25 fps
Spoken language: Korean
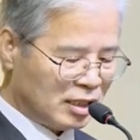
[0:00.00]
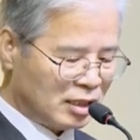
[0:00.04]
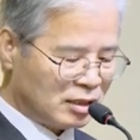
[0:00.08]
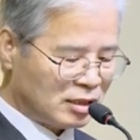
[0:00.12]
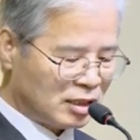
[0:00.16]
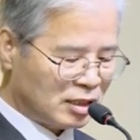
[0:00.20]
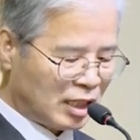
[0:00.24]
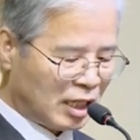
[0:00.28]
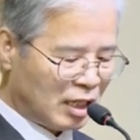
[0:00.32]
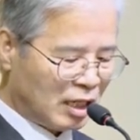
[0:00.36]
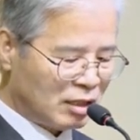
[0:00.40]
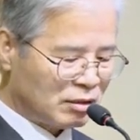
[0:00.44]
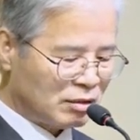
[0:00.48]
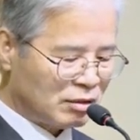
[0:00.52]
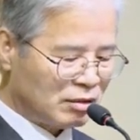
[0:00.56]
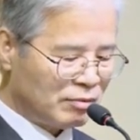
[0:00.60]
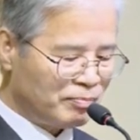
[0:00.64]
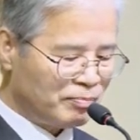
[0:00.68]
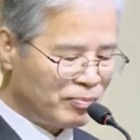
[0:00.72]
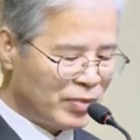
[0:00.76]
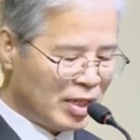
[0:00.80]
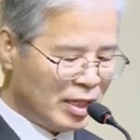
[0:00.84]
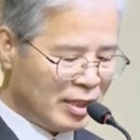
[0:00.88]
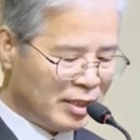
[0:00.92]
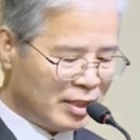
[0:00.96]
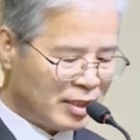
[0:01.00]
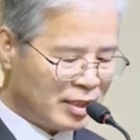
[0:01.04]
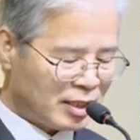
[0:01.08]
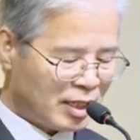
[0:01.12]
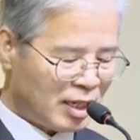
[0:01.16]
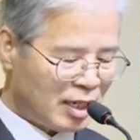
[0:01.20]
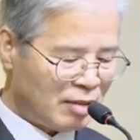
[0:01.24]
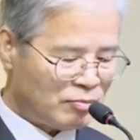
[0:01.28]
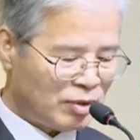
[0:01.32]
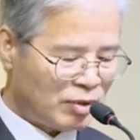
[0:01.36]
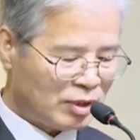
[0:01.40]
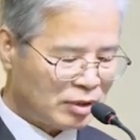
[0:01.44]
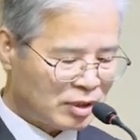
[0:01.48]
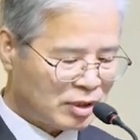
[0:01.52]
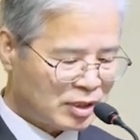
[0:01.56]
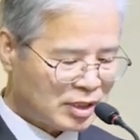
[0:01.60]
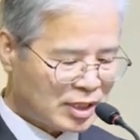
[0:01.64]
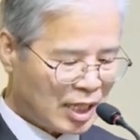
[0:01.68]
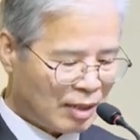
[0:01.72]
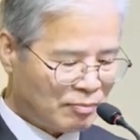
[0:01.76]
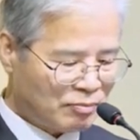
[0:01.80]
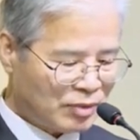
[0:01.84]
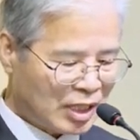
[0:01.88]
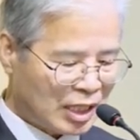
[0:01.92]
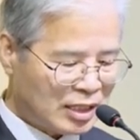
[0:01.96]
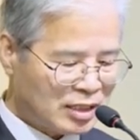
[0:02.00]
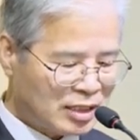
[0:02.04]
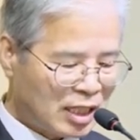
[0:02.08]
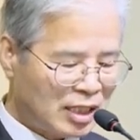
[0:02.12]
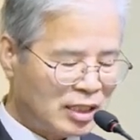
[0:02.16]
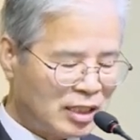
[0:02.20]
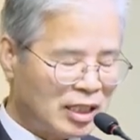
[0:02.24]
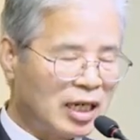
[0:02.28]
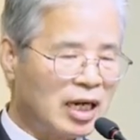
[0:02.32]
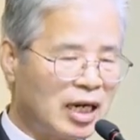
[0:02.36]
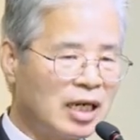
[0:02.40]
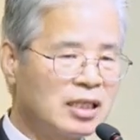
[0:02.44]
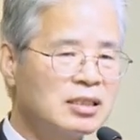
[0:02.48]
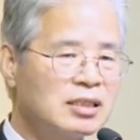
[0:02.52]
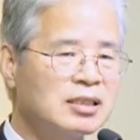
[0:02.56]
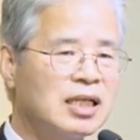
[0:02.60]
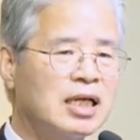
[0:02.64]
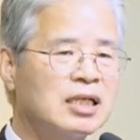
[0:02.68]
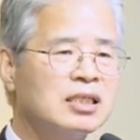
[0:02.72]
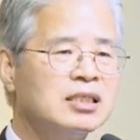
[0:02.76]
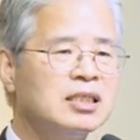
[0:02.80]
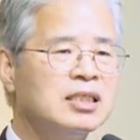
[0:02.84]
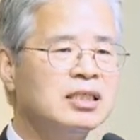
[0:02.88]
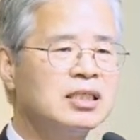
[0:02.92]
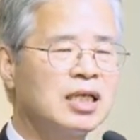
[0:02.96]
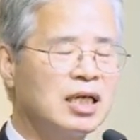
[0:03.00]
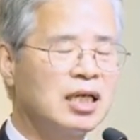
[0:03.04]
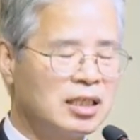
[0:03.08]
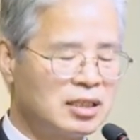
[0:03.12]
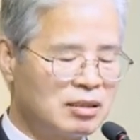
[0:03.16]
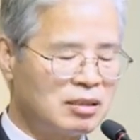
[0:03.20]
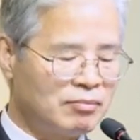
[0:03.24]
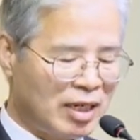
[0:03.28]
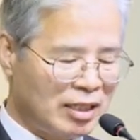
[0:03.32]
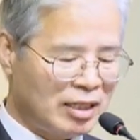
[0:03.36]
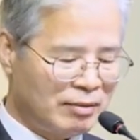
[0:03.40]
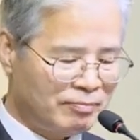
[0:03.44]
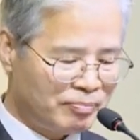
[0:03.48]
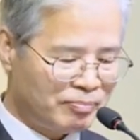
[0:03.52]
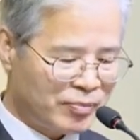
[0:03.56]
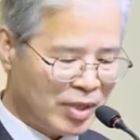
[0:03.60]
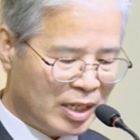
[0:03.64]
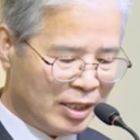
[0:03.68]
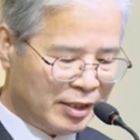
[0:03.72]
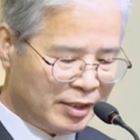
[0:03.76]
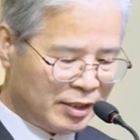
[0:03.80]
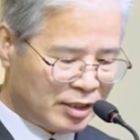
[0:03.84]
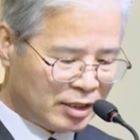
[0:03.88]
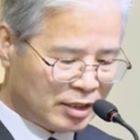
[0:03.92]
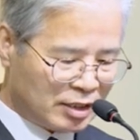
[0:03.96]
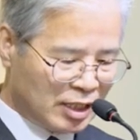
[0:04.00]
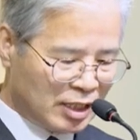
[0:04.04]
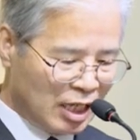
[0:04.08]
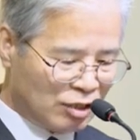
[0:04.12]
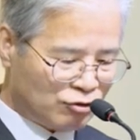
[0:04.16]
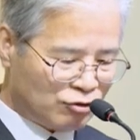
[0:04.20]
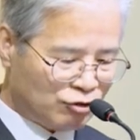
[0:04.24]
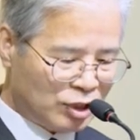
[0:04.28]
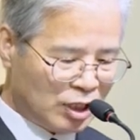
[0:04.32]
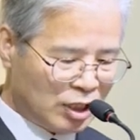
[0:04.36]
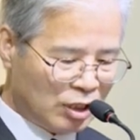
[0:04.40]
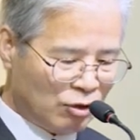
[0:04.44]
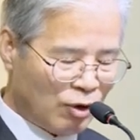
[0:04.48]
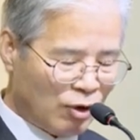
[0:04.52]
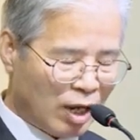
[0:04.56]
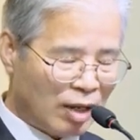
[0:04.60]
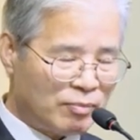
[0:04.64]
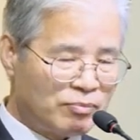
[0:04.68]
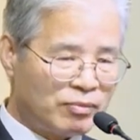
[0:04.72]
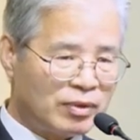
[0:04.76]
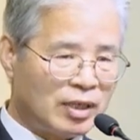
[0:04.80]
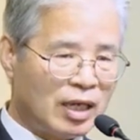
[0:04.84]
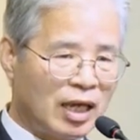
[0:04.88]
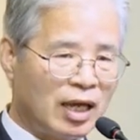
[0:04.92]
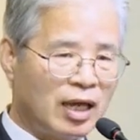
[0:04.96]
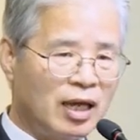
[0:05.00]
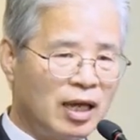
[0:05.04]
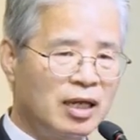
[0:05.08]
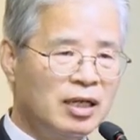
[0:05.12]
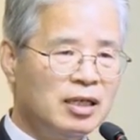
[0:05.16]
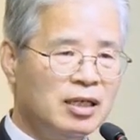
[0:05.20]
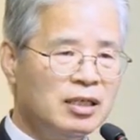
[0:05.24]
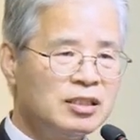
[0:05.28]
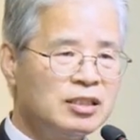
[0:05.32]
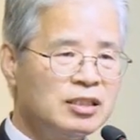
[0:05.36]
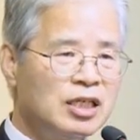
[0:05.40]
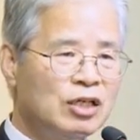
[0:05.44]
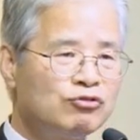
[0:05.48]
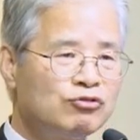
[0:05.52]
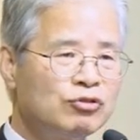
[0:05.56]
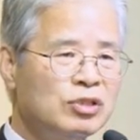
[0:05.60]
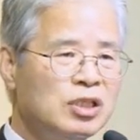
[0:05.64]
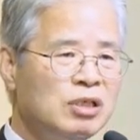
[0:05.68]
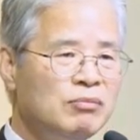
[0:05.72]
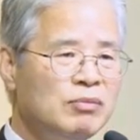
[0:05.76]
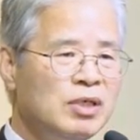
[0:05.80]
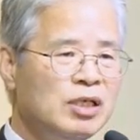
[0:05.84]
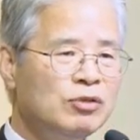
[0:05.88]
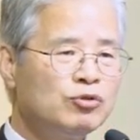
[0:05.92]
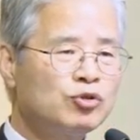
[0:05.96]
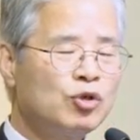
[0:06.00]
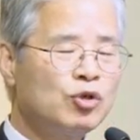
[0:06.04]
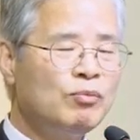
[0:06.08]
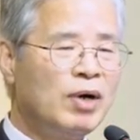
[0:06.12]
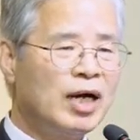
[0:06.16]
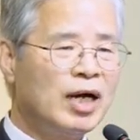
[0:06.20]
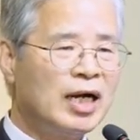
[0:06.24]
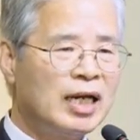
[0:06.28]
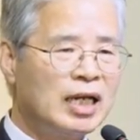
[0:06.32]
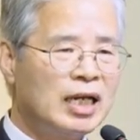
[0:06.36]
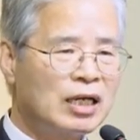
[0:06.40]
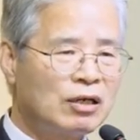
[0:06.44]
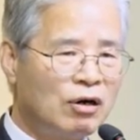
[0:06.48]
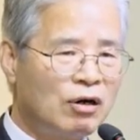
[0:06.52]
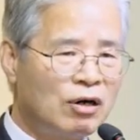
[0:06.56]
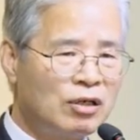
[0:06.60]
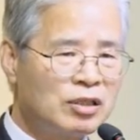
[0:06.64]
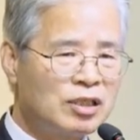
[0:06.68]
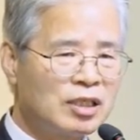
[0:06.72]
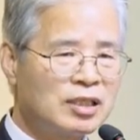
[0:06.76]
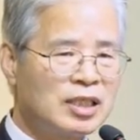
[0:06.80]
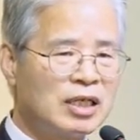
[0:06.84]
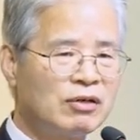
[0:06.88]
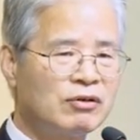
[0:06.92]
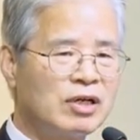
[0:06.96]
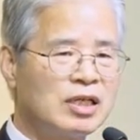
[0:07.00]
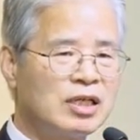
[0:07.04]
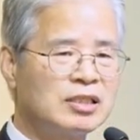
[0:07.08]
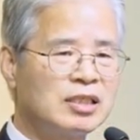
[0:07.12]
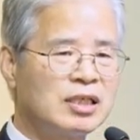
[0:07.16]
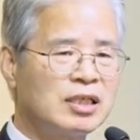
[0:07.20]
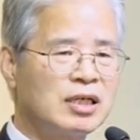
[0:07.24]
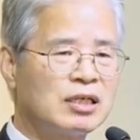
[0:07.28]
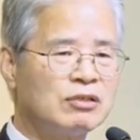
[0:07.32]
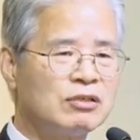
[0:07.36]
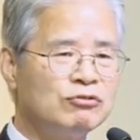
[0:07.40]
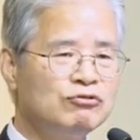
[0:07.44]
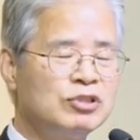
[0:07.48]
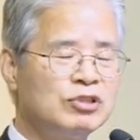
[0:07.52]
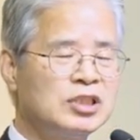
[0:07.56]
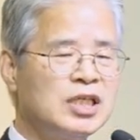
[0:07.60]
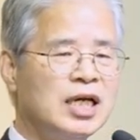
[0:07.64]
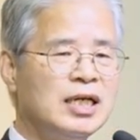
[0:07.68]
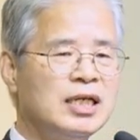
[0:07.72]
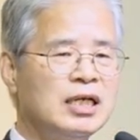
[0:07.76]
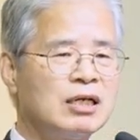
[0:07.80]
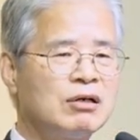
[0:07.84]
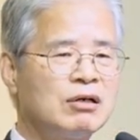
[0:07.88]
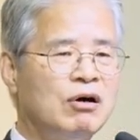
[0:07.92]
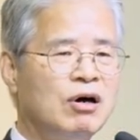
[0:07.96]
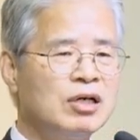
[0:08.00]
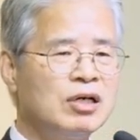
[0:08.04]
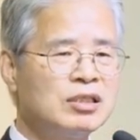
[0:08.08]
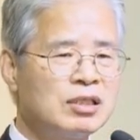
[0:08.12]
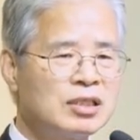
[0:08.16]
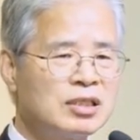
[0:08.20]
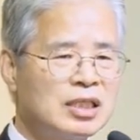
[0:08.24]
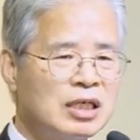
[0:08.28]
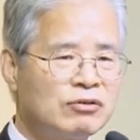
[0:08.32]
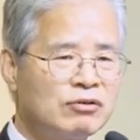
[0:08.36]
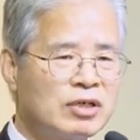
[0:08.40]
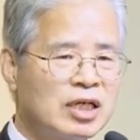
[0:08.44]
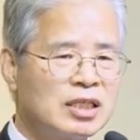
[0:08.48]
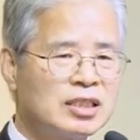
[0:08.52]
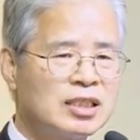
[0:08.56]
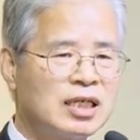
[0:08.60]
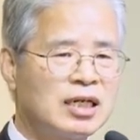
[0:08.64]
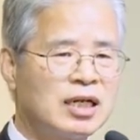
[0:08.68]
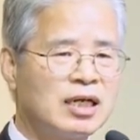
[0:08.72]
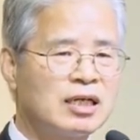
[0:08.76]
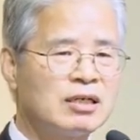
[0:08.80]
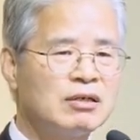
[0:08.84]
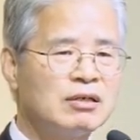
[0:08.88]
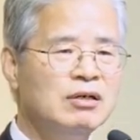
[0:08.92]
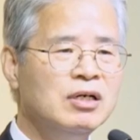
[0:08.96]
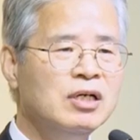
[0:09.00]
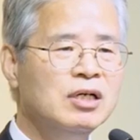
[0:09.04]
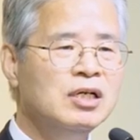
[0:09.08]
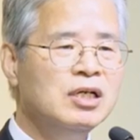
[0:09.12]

이 세상에서 캠핑은 잠깐 살다가 끝나는 인생이지만 예수님과 함께 예수님이 초막 안에 거하셨다고 그랬잖아요. 육체 안에 거하셨다고 그랬잖아요.